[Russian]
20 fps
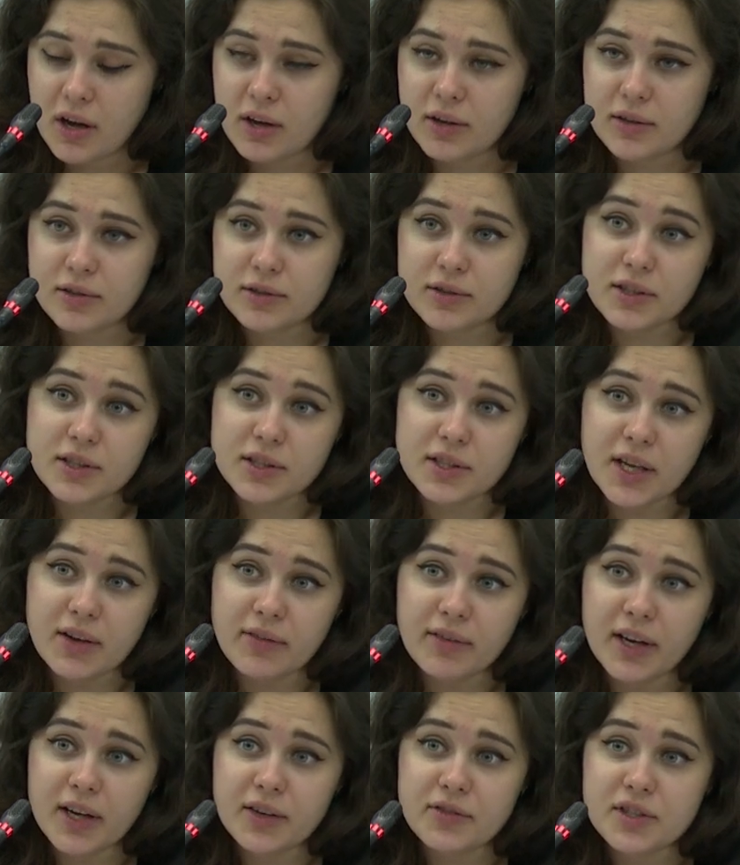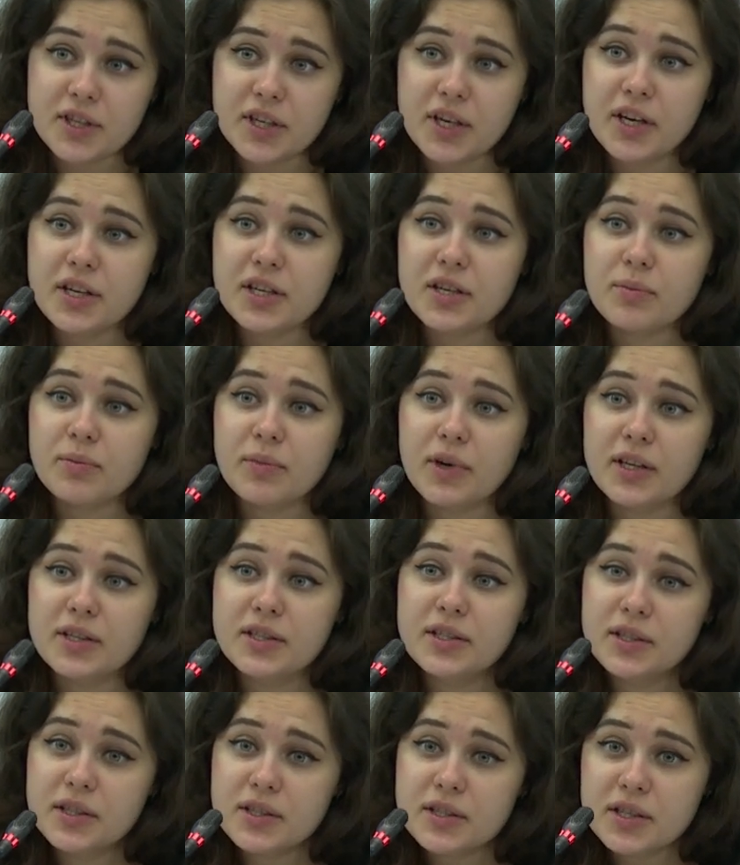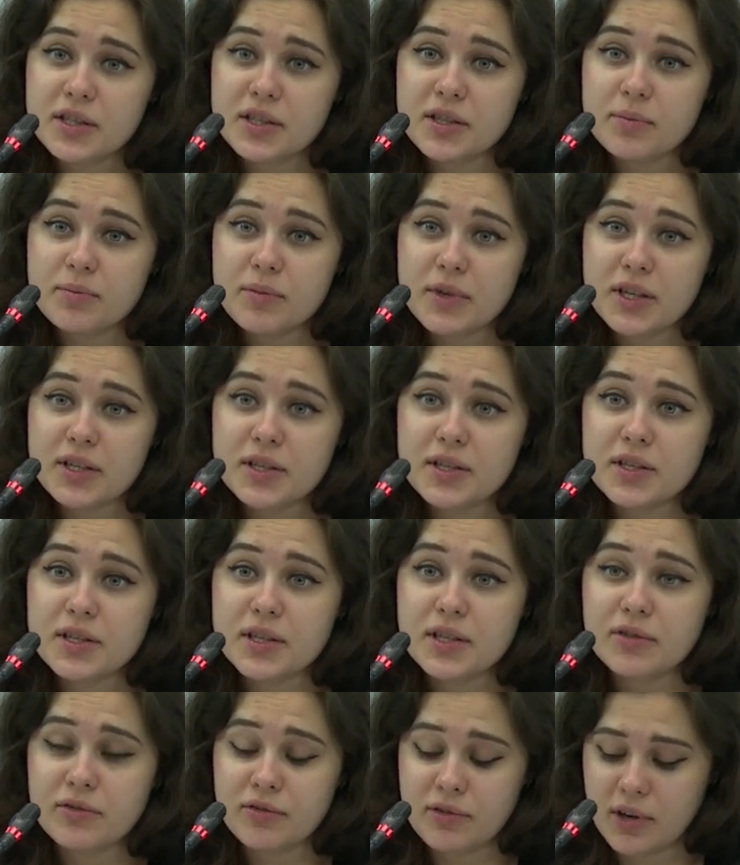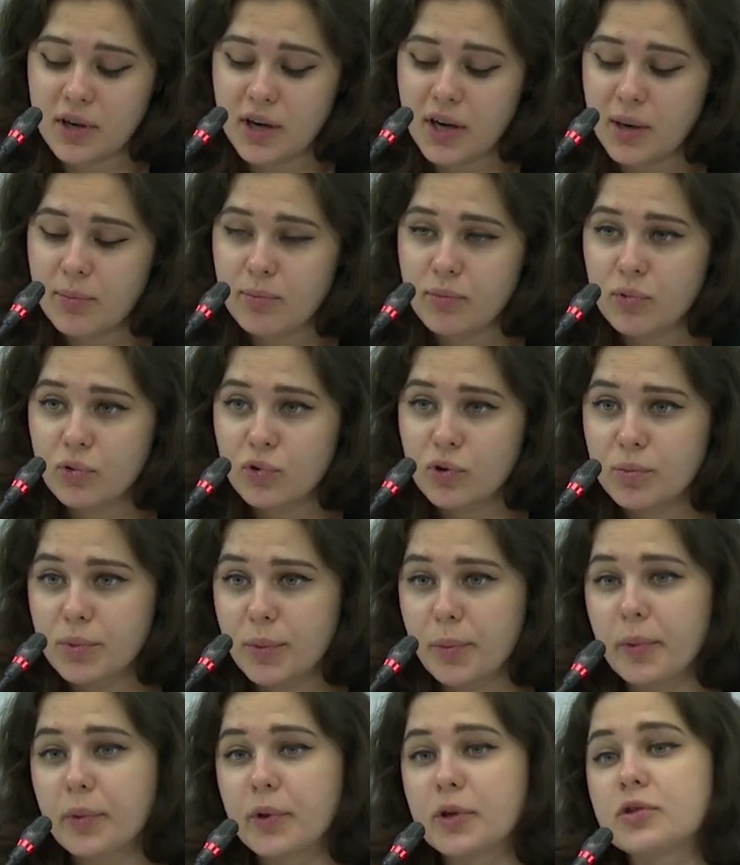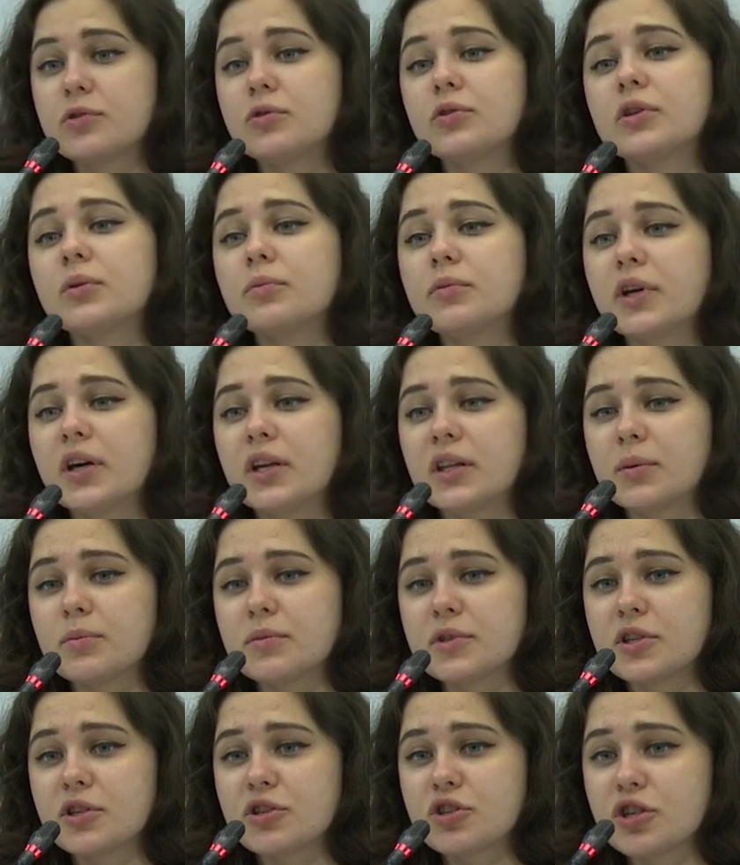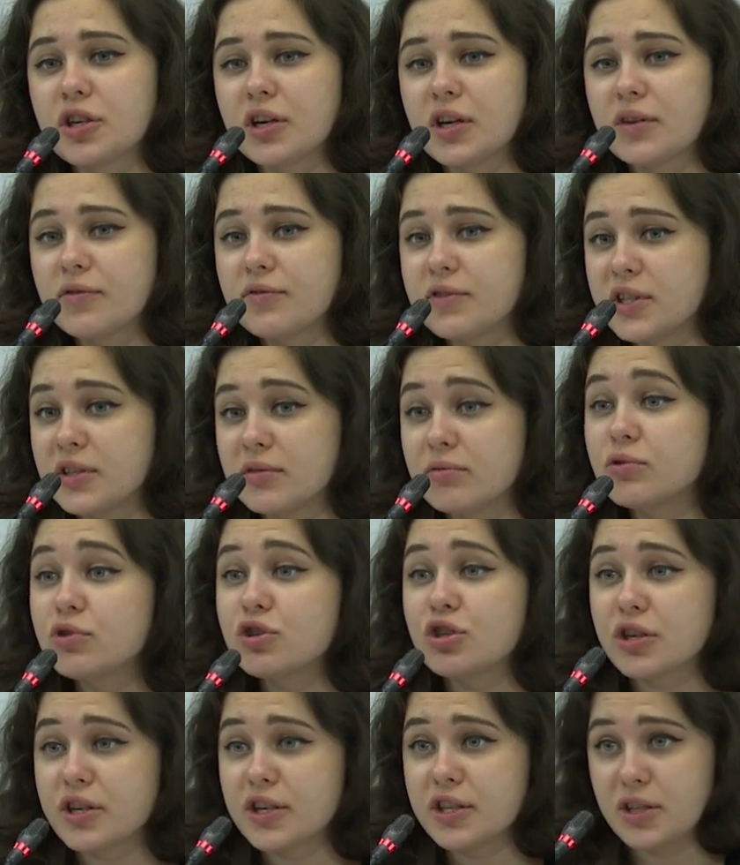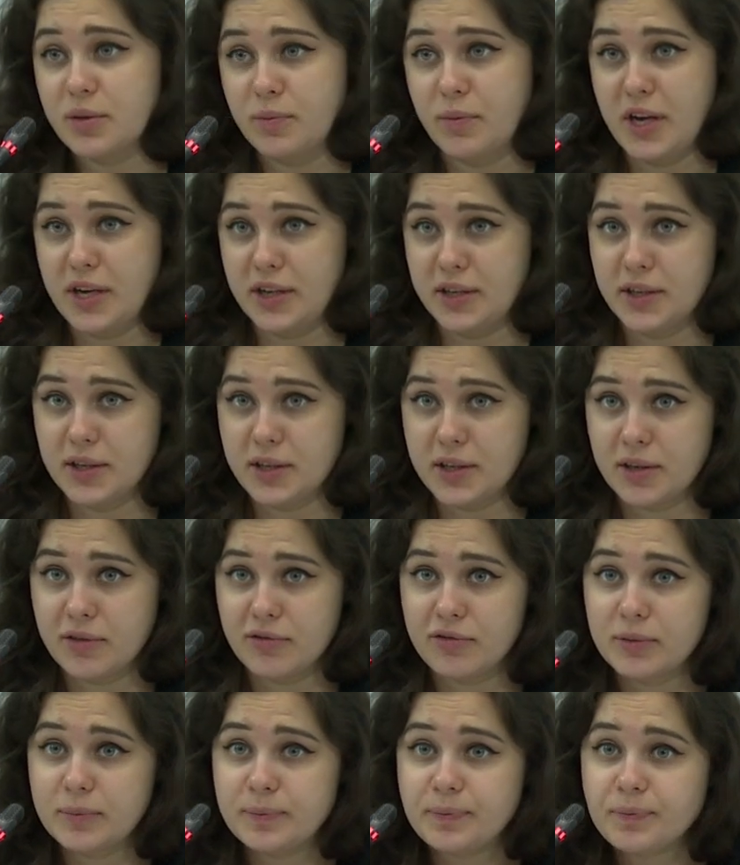а, составляет в среднем 11 месяцев, а а по популяционным данным США всего 6 месяцев.